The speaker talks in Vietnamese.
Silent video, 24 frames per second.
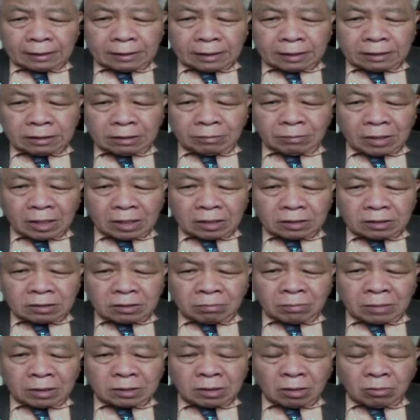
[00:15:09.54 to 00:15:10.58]
thế nhưng mà ở
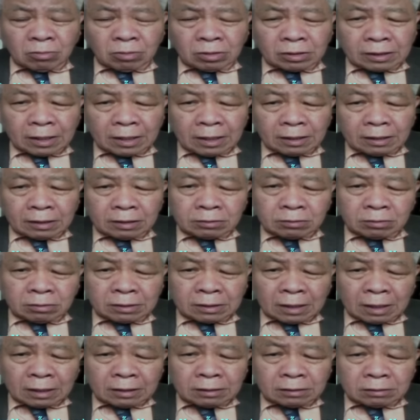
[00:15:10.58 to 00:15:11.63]
trong băng giao quốc tế thì
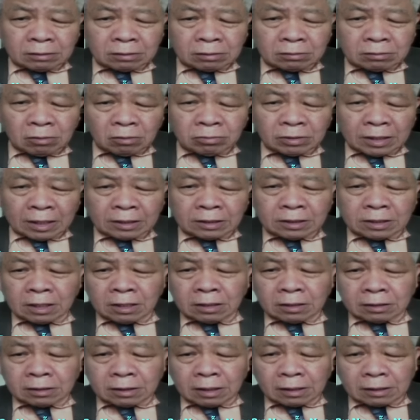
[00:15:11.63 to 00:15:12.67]
chúng ta cũng nên
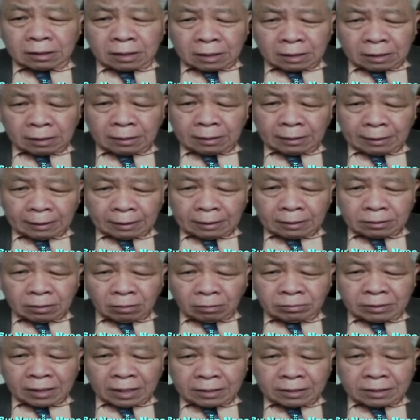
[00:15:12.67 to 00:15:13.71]
nhớ rằng là
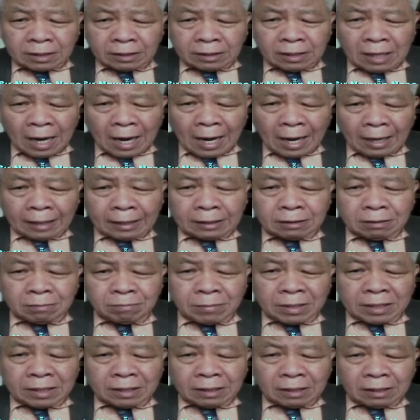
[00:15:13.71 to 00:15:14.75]
trong thế chiến thứ hai đó
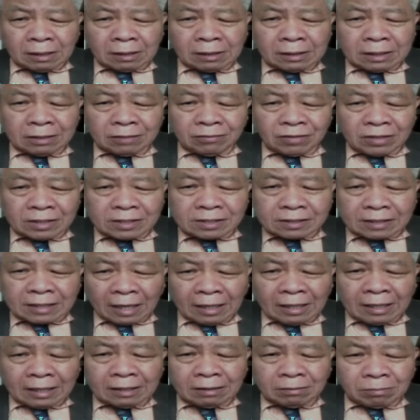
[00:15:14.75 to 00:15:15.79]
Mỹ đã đi với
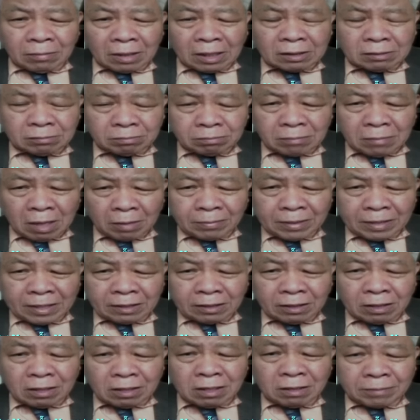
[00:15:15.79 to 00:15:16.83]
Stalin mà mà Mỹ
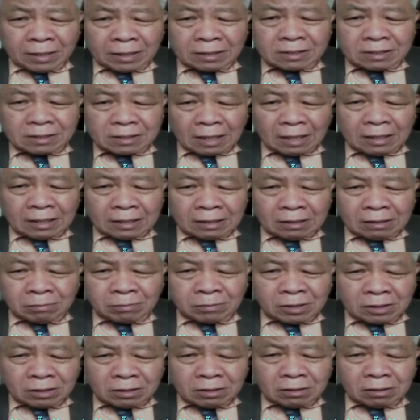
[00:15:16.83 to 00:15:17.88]
thừa biết Stalin là
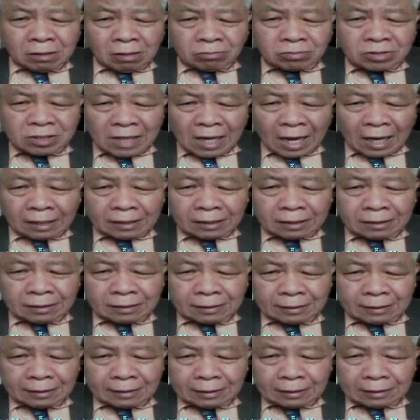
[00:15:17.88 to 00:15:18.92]
một thứ cộng sản
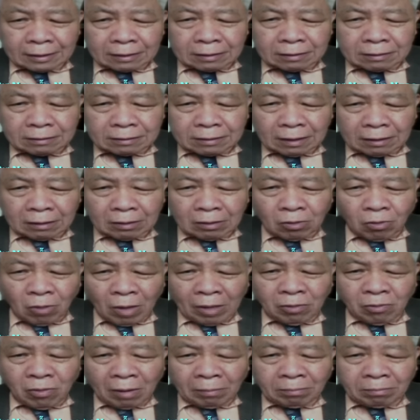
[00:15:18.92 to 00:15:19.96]
uh, rất là
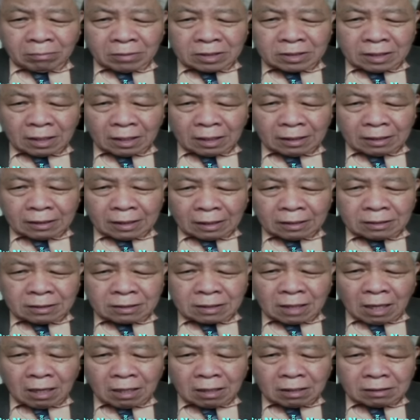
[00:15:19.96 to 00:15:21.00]
quái quăm và rất là đáng
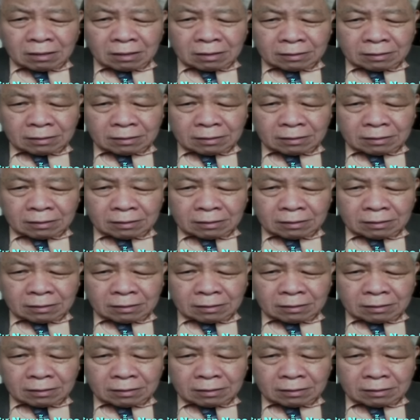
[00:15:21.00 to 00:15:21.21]
sợ